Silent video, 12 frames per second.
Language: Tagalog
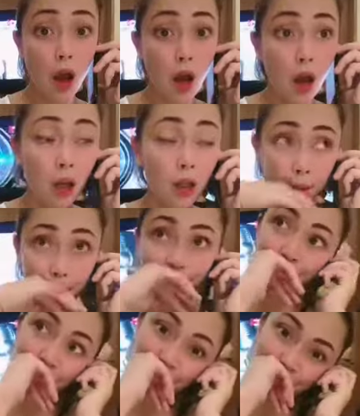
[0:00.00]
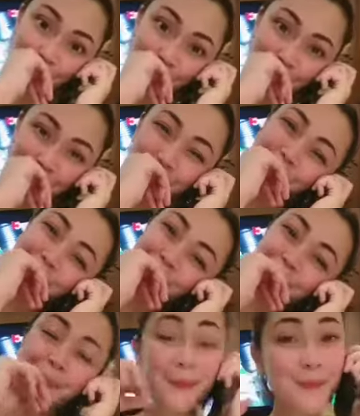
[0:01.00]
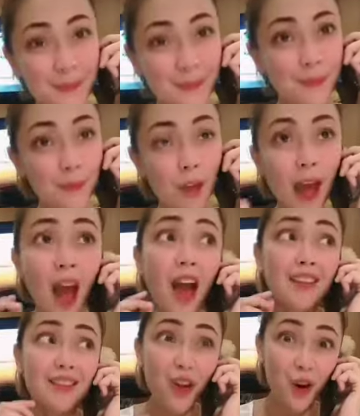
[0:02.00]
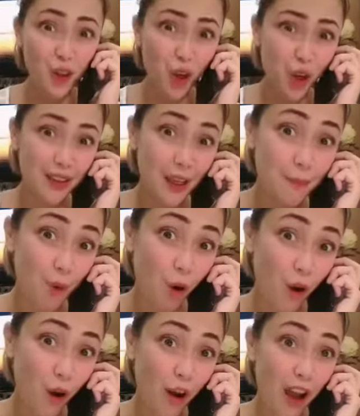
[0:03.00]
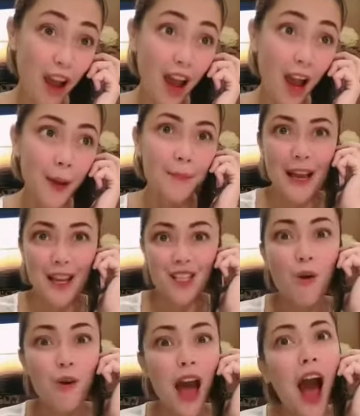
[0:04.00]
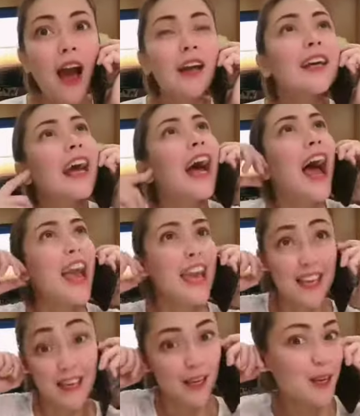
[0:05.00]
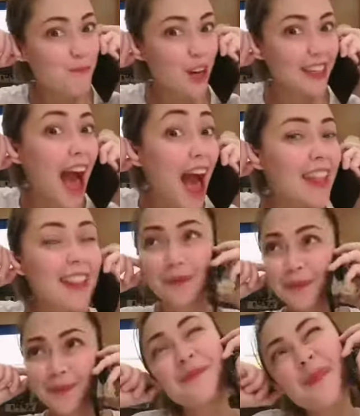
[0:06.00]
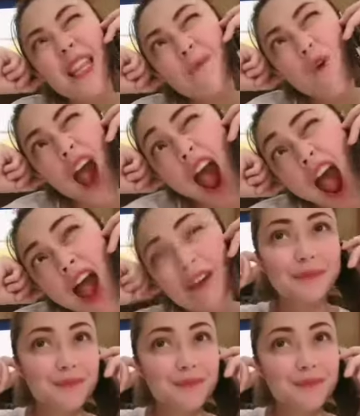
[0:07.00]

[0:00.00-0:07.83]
Ah, sige, ano na lang, ah, talk dirty na lang. Talk dirty po, basura, invernal, alipunga,